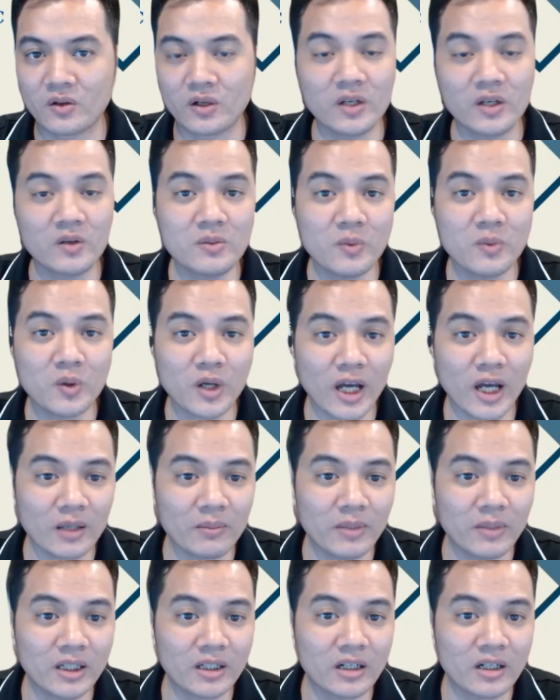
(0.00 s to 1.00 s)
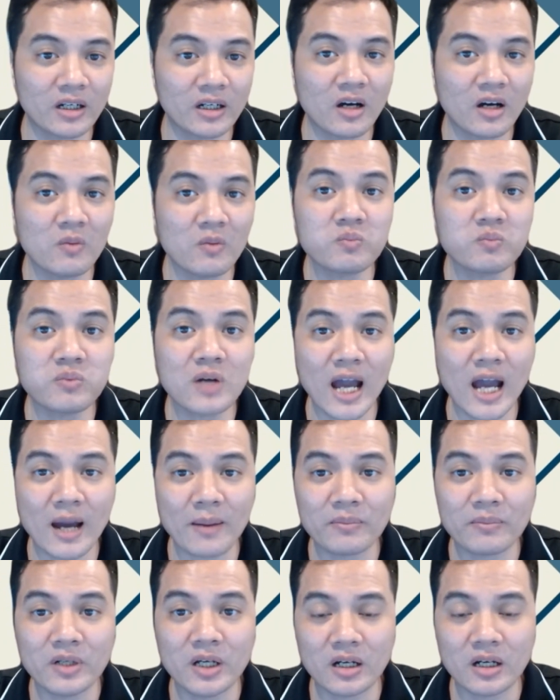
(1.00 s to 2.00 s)
Còn nếu như một ngày mình không
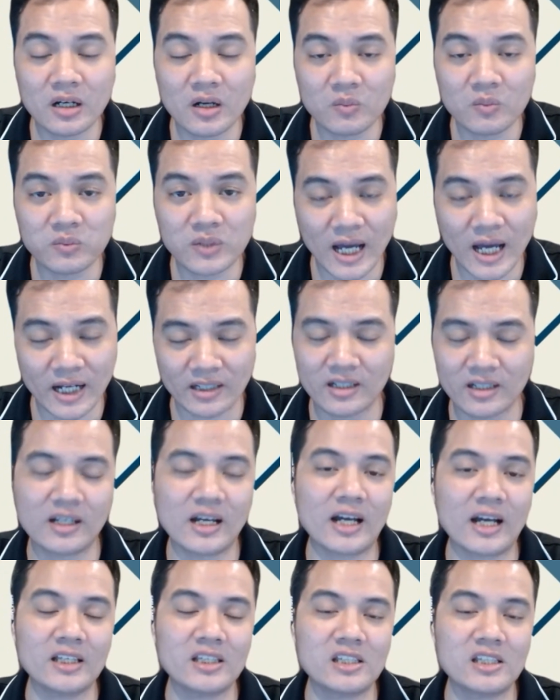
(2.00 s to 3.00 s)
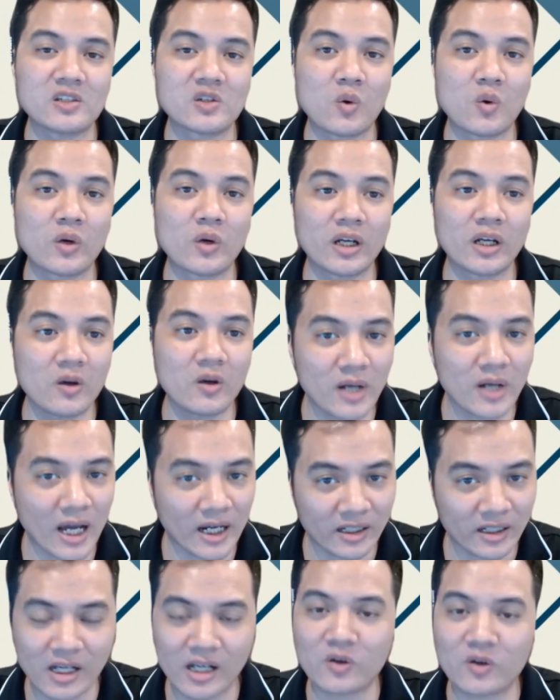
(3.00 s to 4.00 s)
làm được, không đạt được các cái chỉ số đấy, không
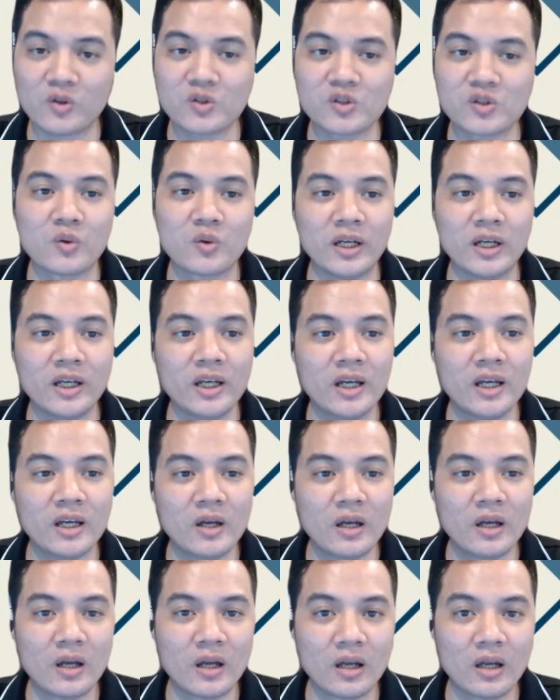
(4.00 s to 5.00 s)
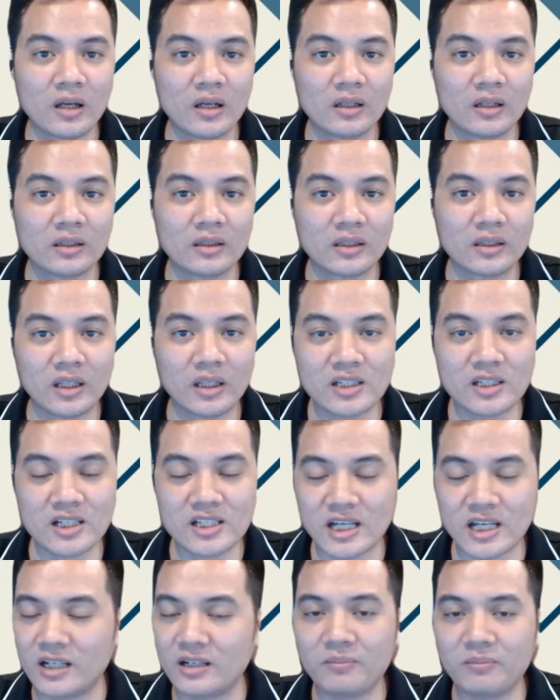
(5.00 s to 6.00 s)
đạt được cái con số đấy, thì
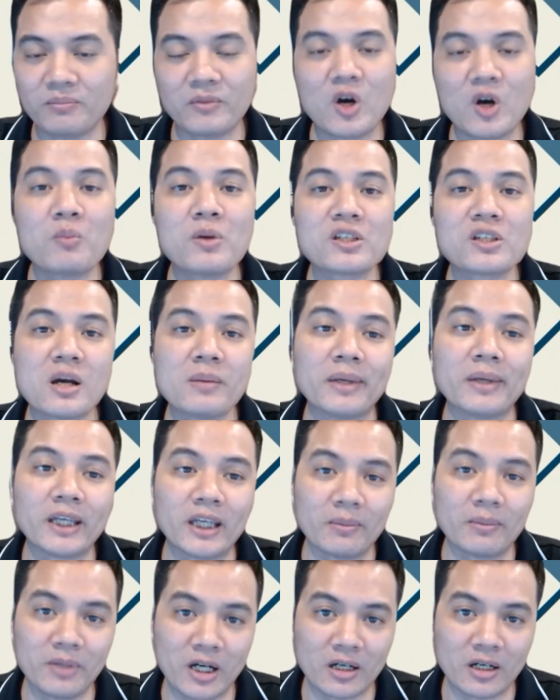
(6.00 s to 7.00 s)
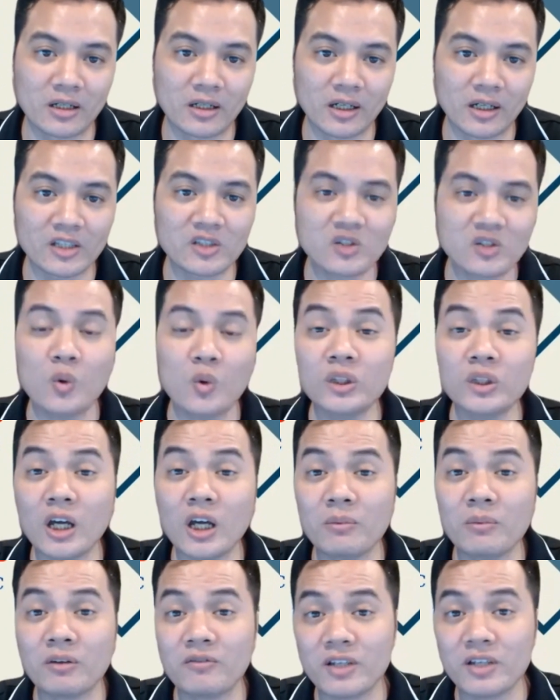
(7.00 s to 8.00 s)
chắc chắn không bao giờ mình kiếm được. Cái số
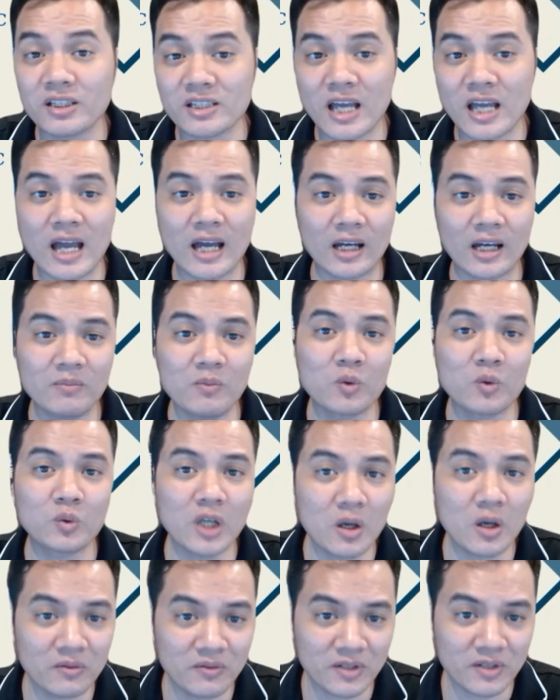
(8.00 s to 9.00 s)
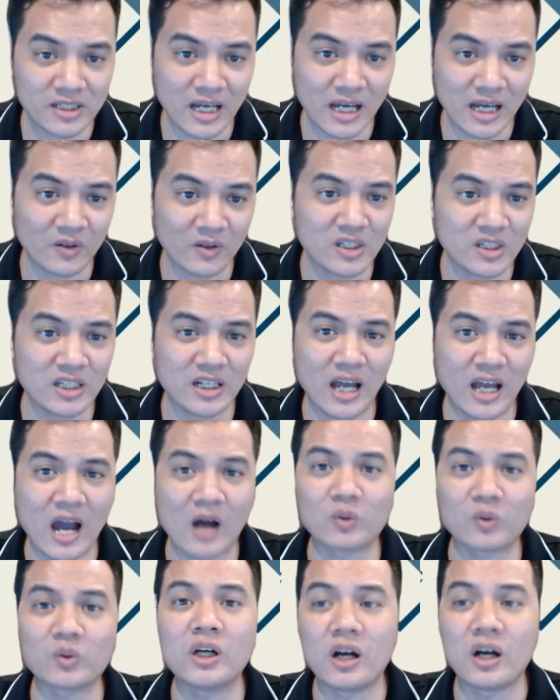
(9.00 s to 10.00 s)
tiền mình viết ra, cái mục tiêu mình viết ra nó chỉ là
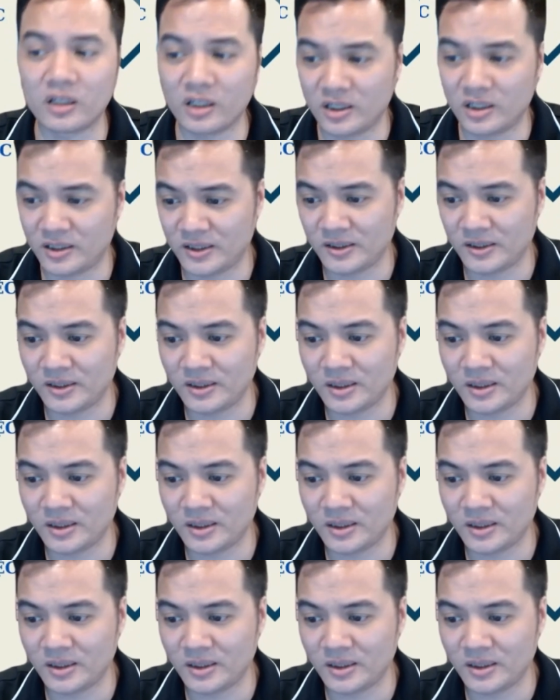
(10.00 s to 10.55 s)
ảo tưởng thôi.